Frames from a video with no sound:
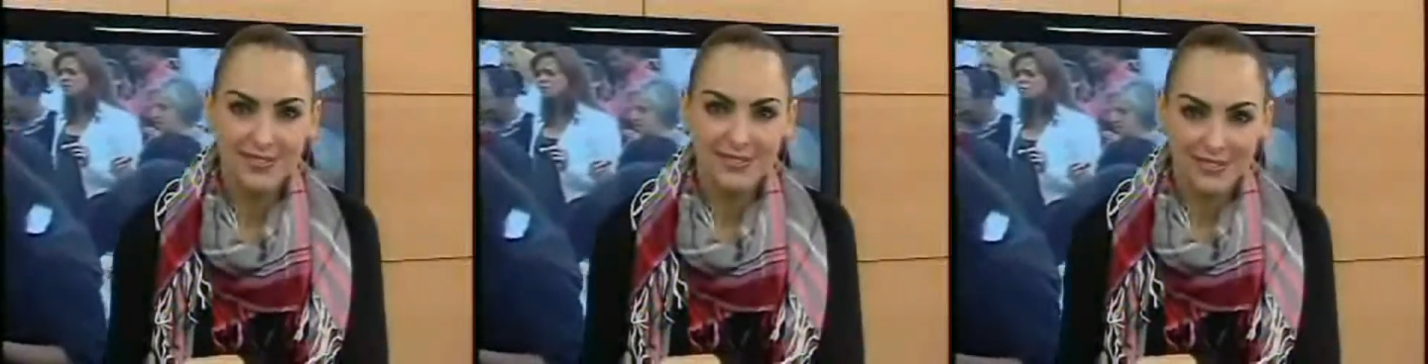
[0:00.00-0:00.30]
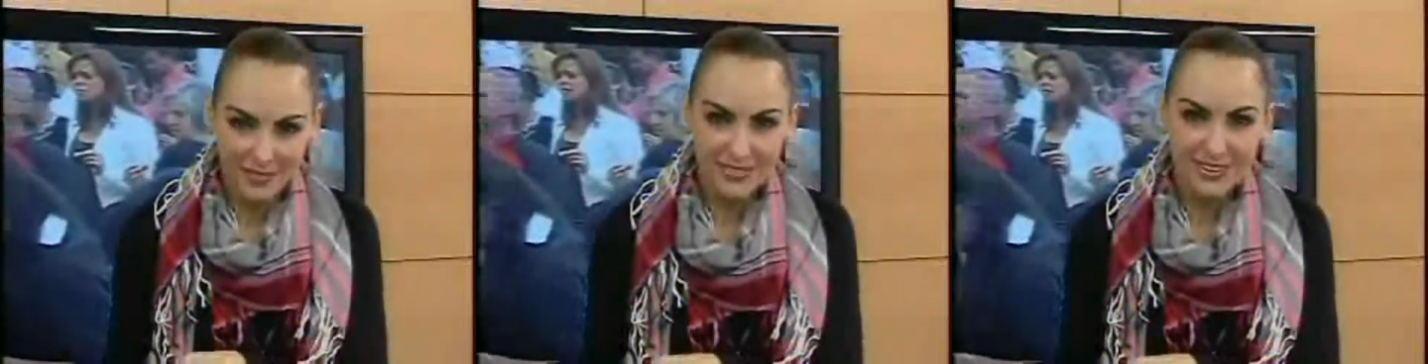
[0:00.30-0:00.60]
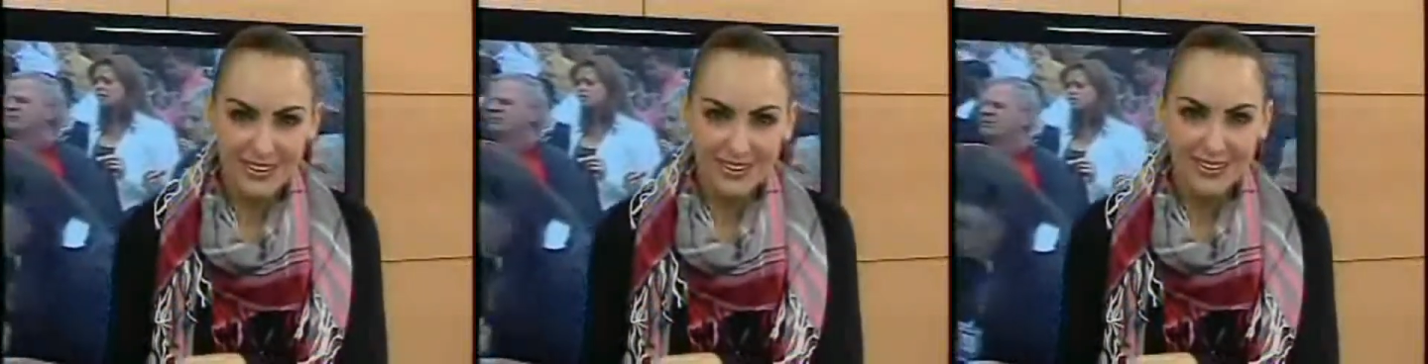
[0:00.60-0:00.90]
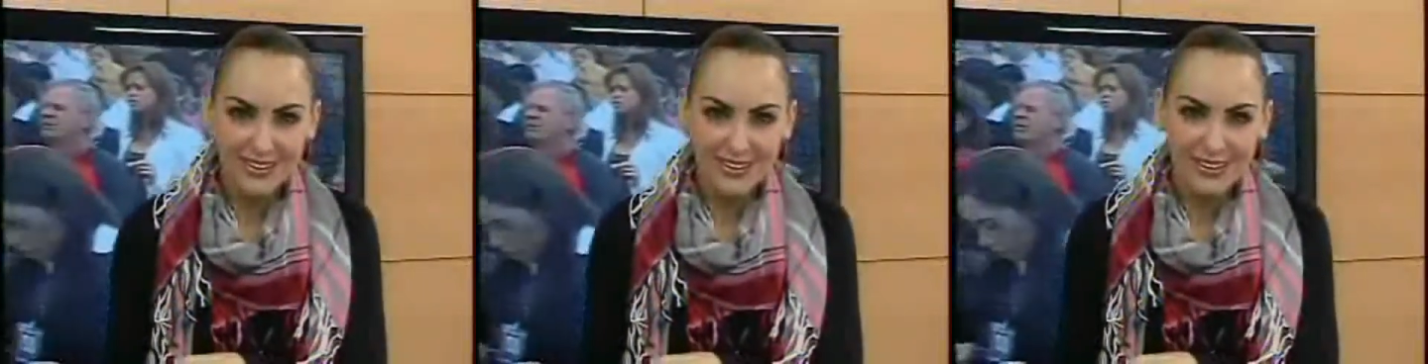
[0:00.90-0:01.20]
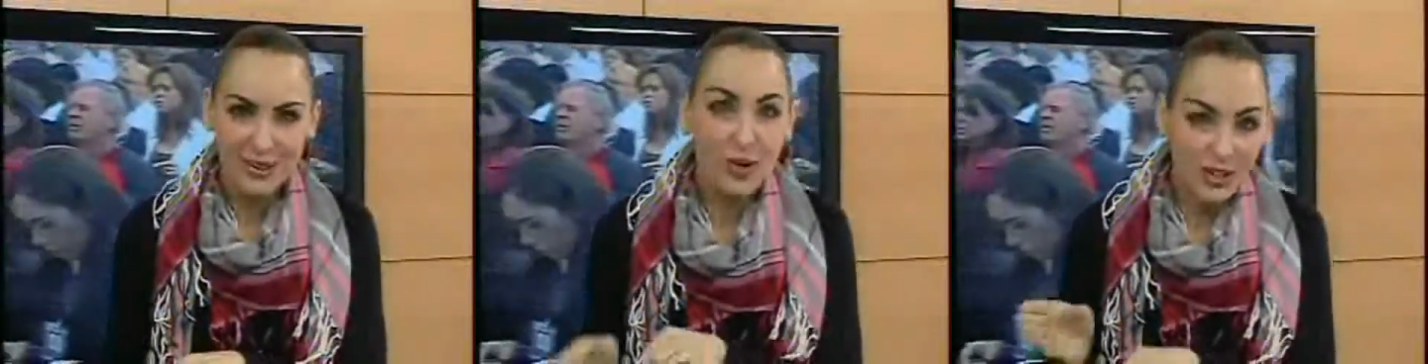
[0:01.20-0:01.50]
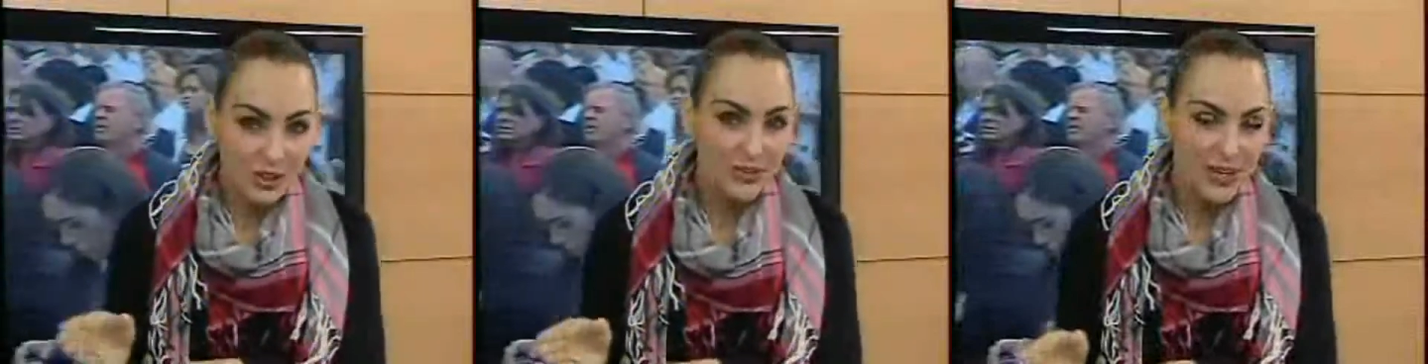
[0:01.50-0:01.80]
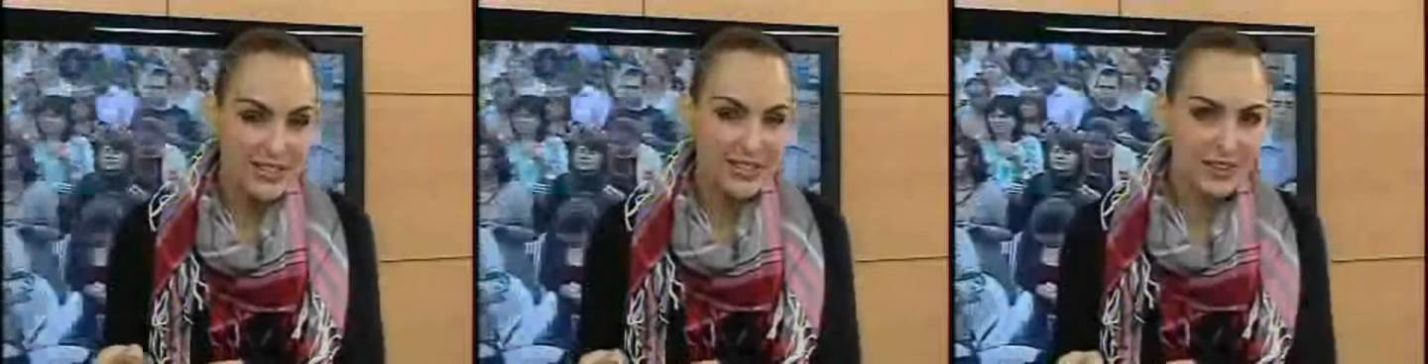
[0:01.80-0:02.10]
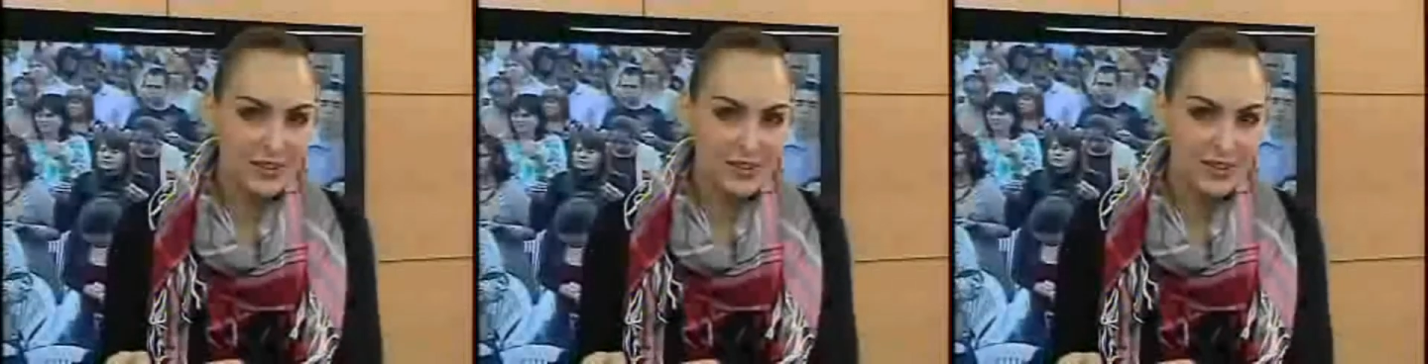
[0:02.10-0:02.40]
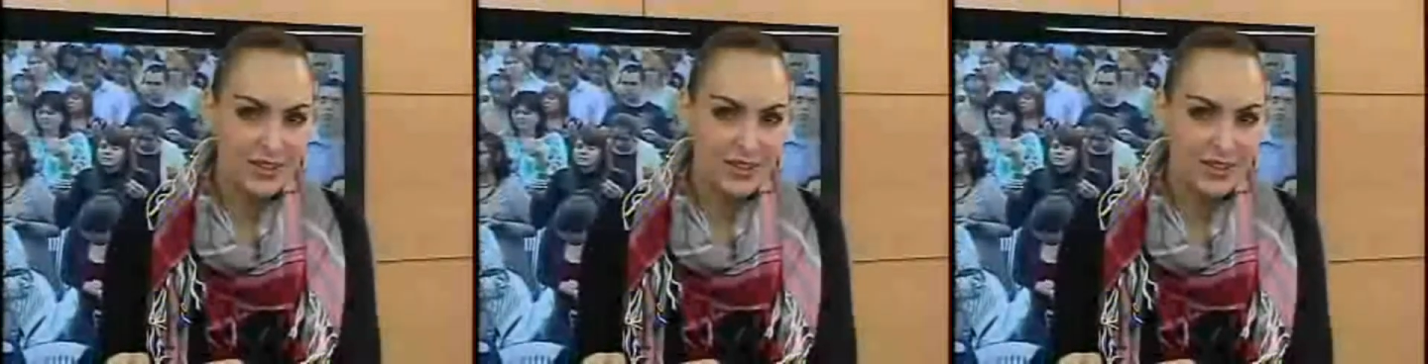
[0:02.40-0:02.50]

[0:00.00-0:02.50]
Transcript: Hum? Quantos fazem isso?